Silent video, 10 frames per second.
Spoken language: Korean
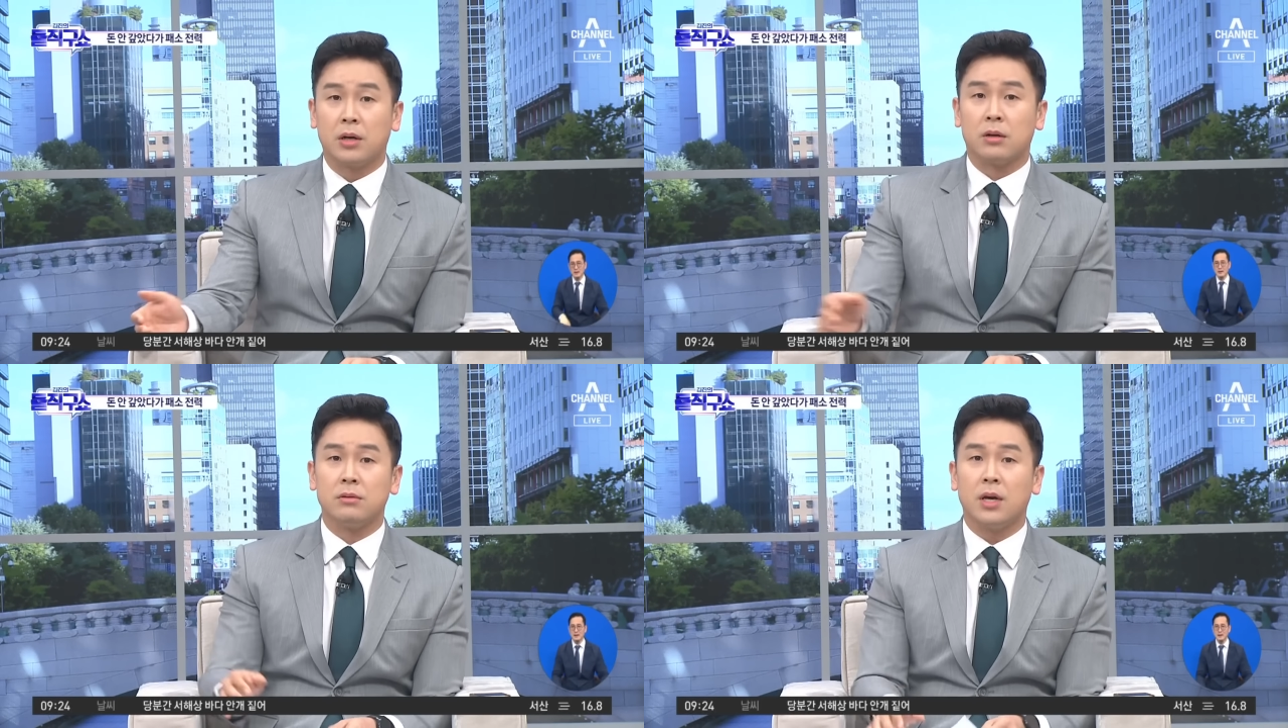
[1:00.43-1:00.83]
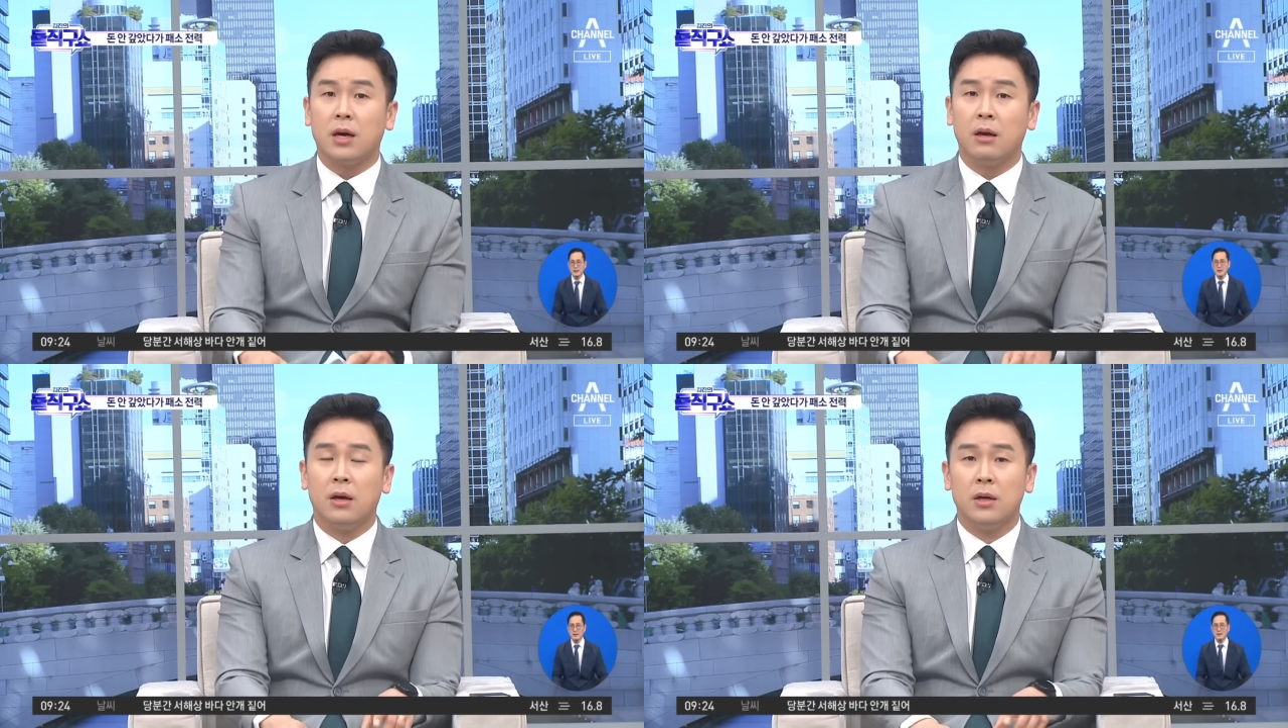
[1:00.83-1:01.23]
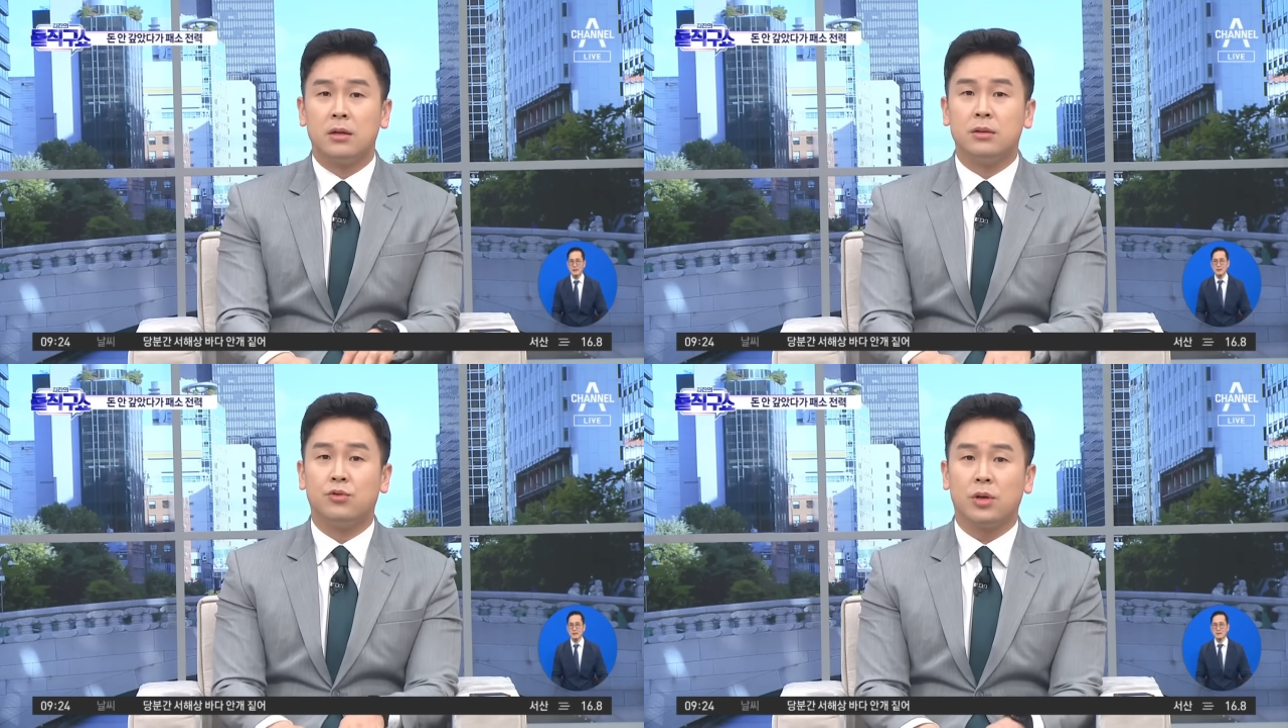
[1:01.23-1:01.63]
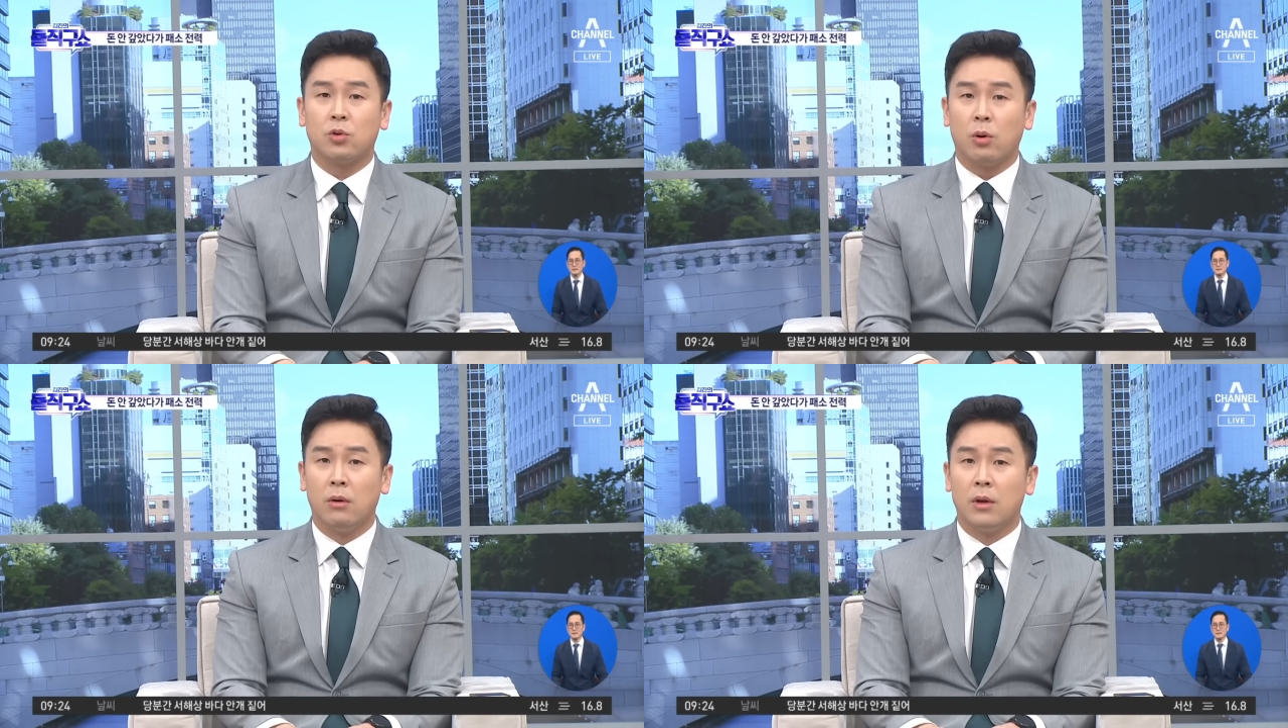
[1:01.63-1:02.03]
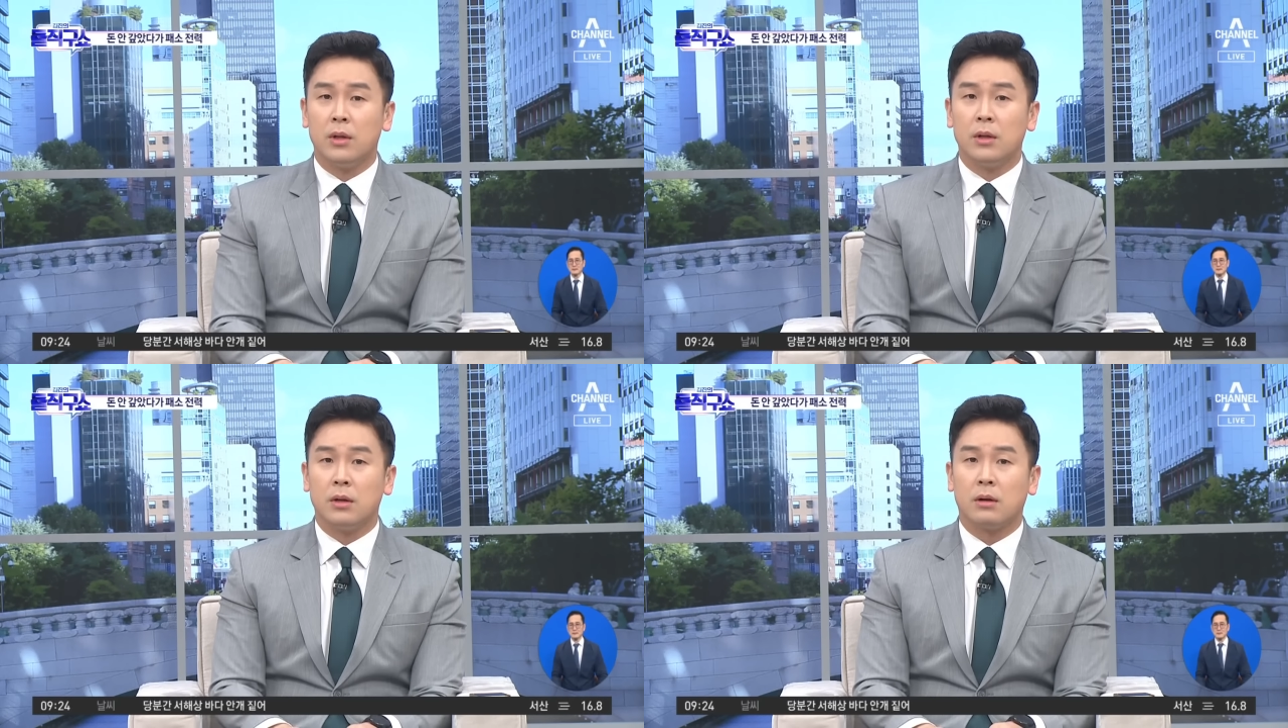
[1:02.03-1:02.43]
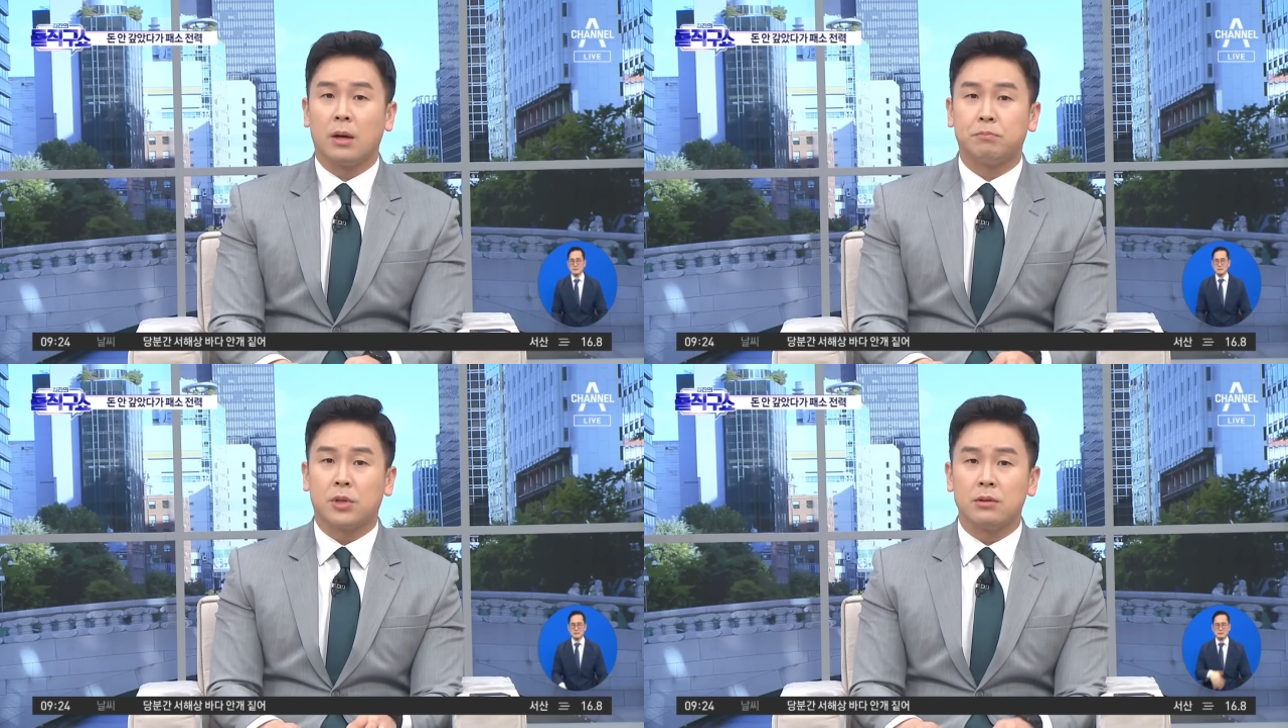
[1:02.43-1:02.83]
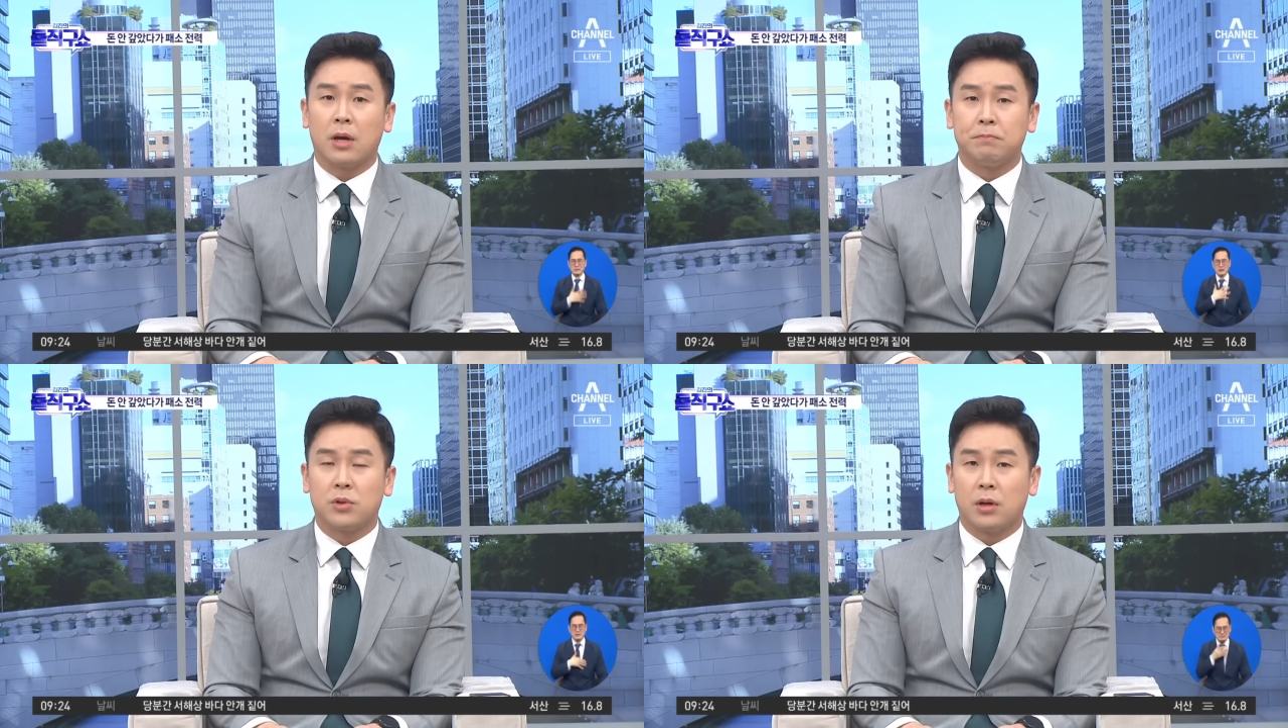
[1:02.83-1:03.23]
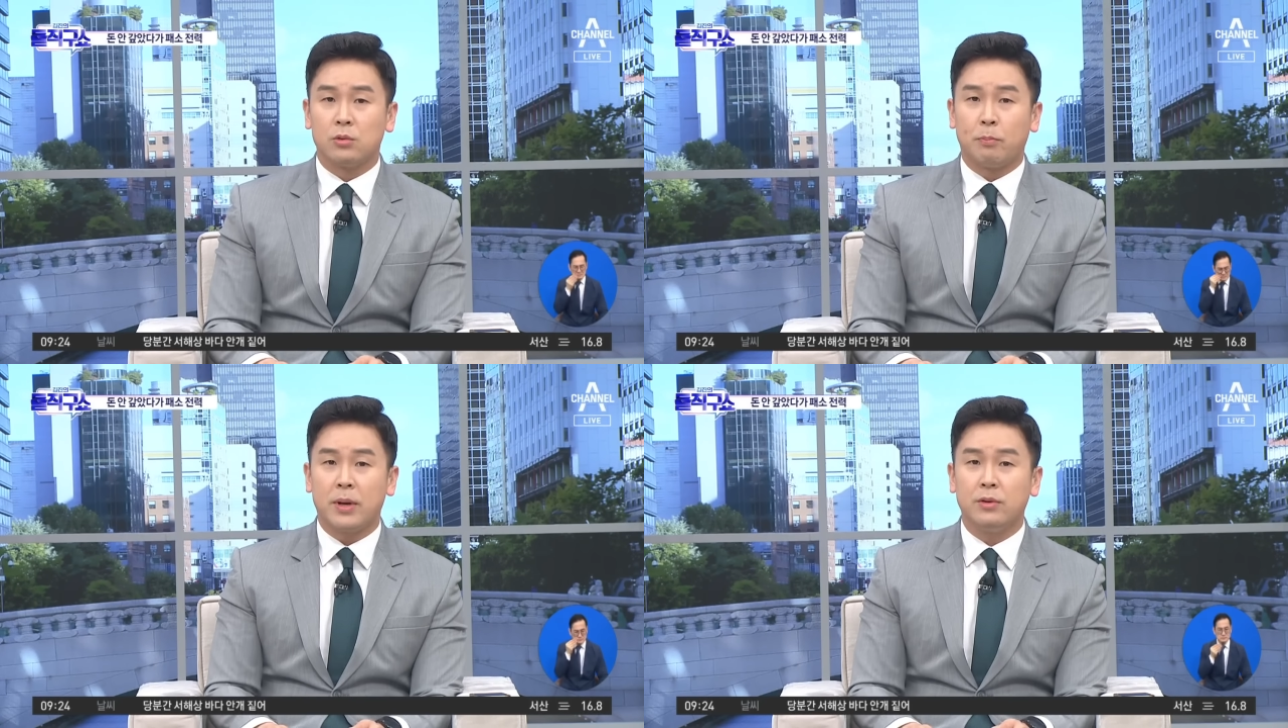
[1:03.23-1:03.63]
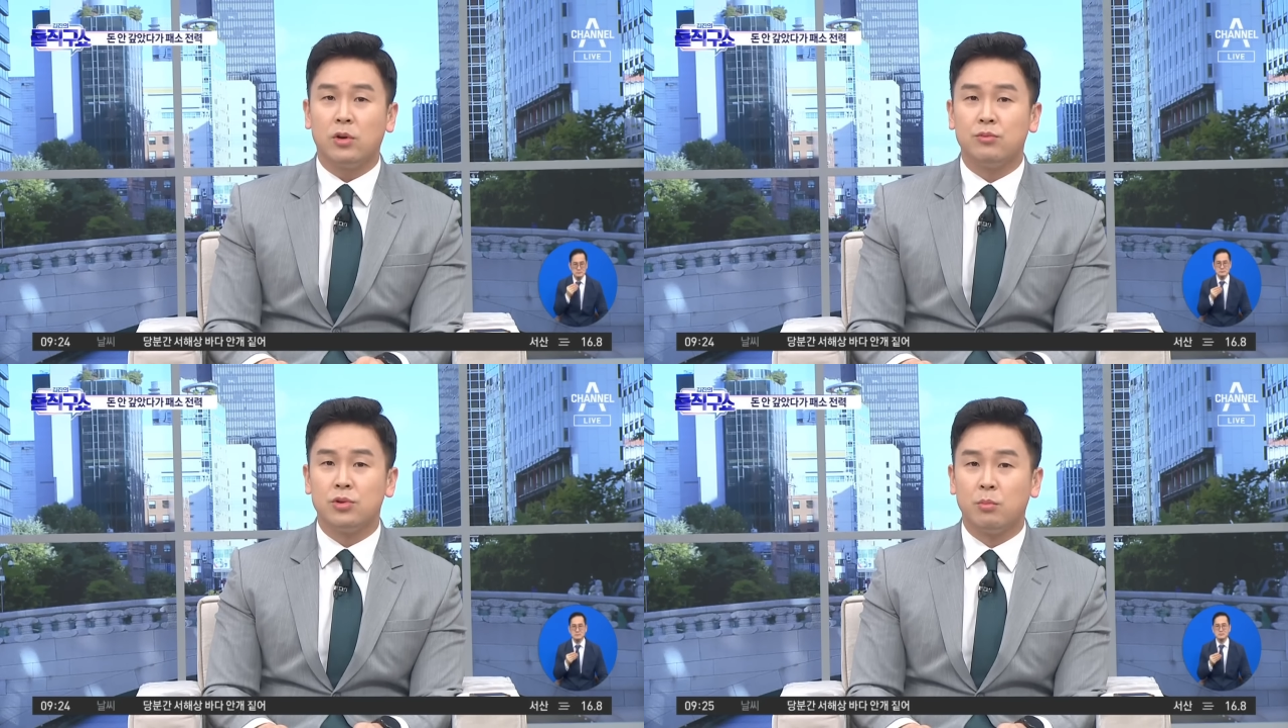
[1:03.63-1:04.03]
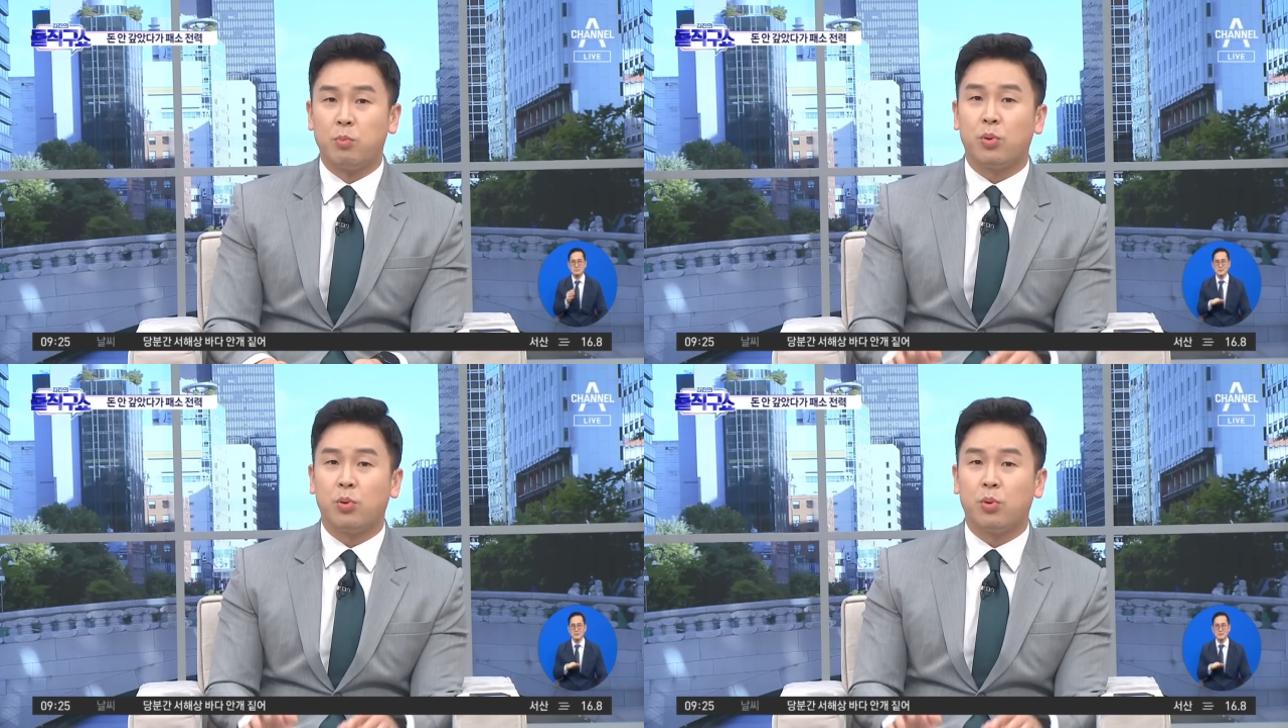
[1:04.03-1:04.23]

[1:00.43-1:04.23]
그런데 그 뒤에 또 갚긴 갚더라도 판결문은